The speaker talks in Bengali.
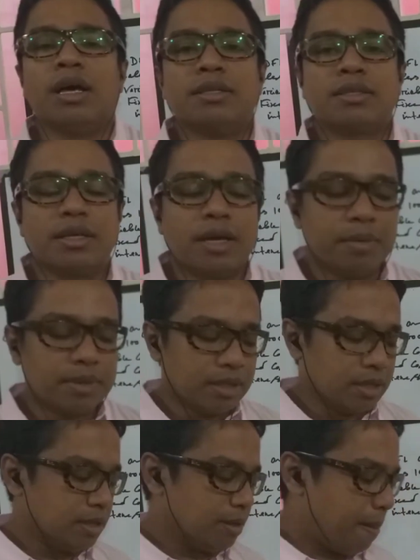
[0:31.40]
আজকে
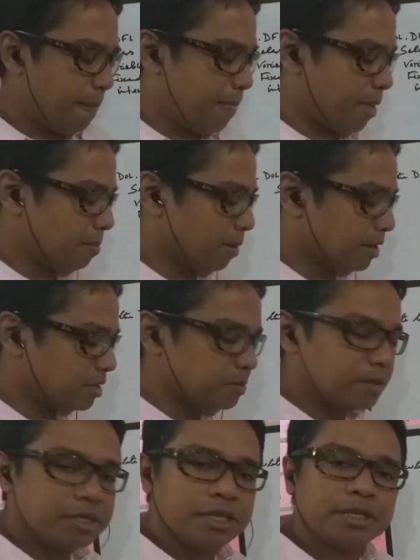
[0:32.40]
আমাদের এই
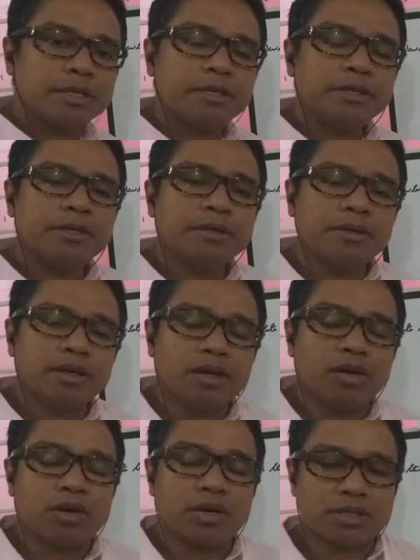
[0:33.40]
ম্যানেজমেন্টের
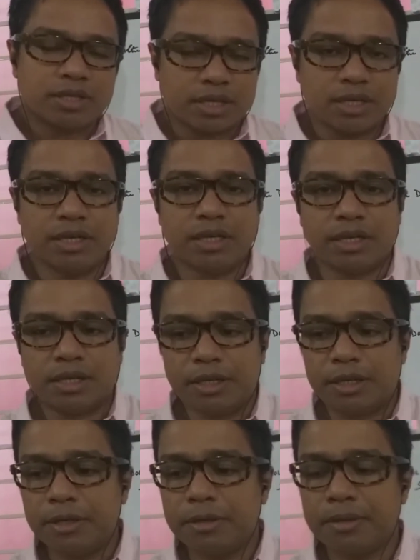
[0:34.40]
অনার্স সেকেন্ড
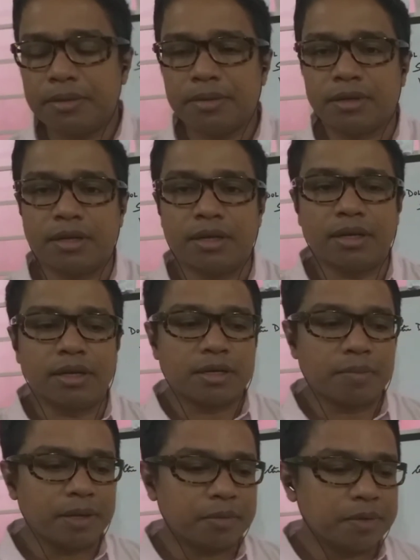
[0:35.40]
ইয়ারের
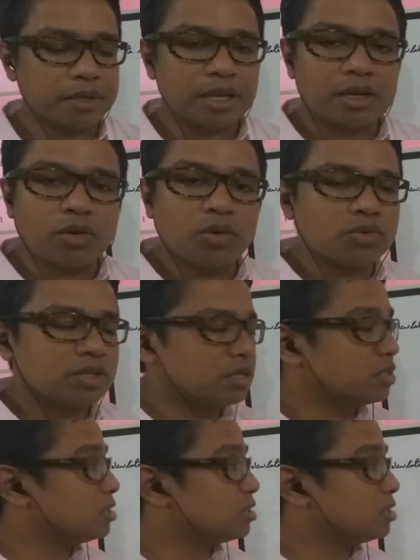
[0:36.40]
একটা ম্যাথমেটিক্যাল কোর্স আছে